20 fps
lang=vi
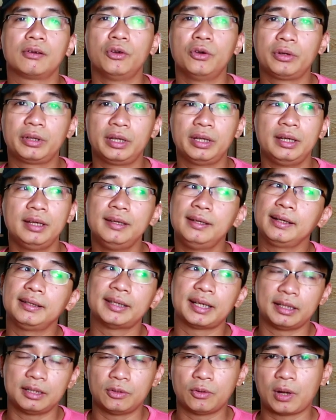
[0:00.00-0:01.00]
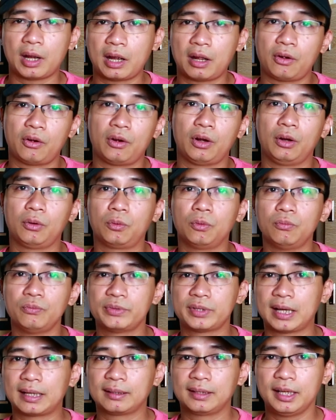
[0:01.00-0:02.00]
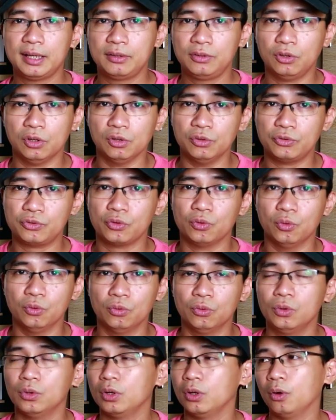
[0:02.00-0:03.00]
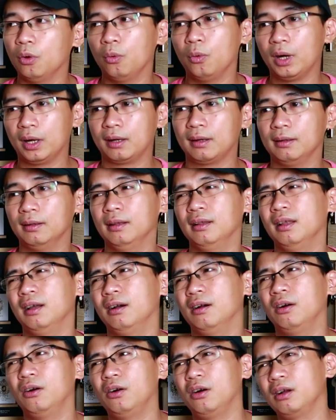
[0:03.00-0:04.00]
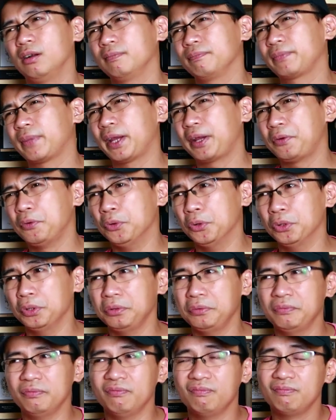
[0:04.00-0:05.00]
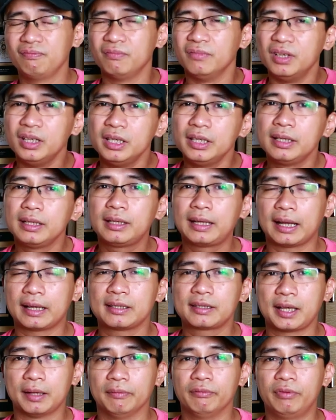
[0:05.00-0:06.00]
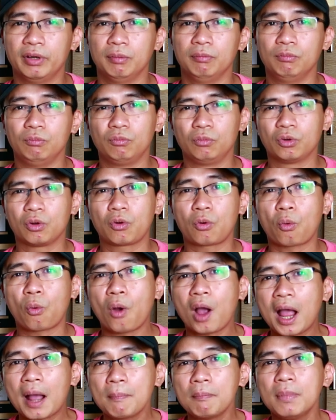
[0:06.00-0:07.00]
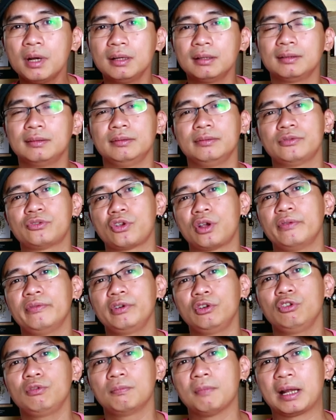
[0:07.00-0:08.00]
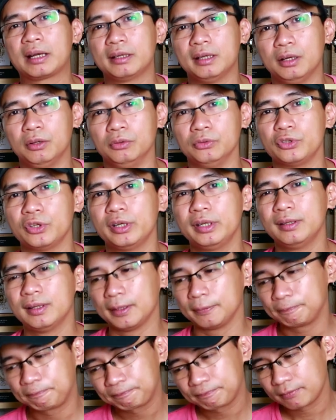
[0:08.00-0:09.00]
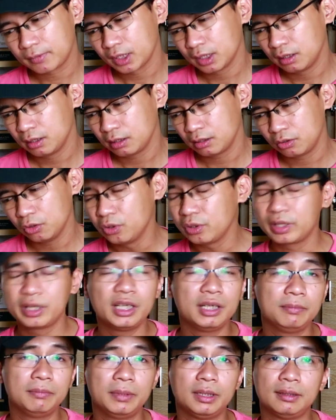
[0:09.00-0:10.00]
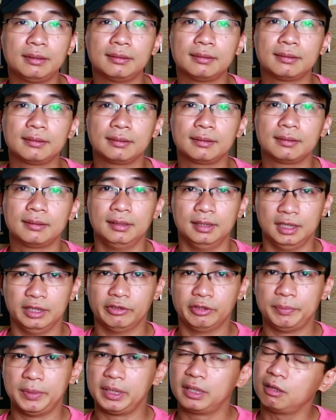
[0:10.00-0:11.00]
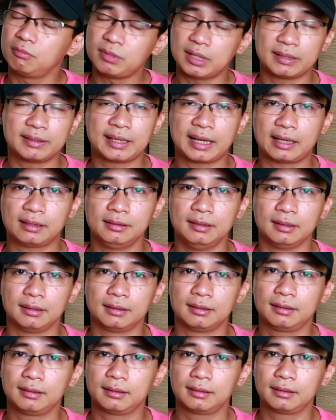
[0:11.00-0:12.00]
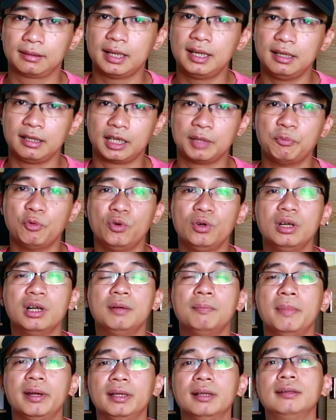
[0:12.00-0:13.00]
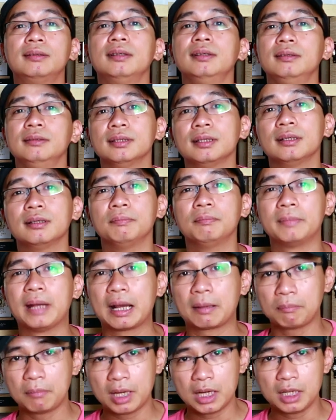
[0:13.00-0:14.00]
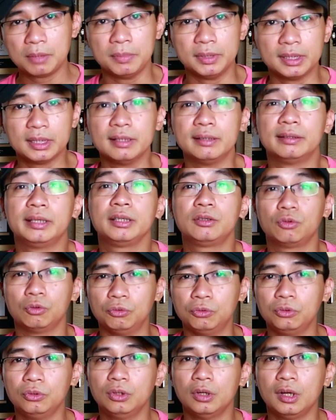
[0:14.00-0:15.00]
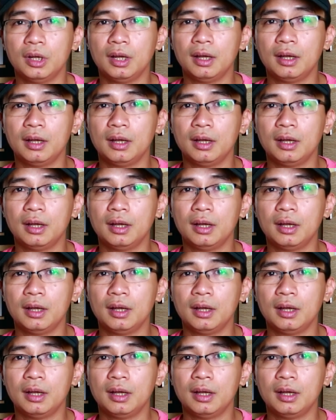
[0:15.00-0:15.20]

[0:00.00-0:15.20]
đôi khi những cái nhà nước hoa họ cũng sang tên đổi chủ hoặc là họ thay đổi với cái sản phẩm nó quá mức so với cái lúc ban đầu, cho nên là đôi khi mình ngửi vào mình không nhận ra được đây là cái mùi hương mình đã từng rất là đam mê, mình rất là thích thú.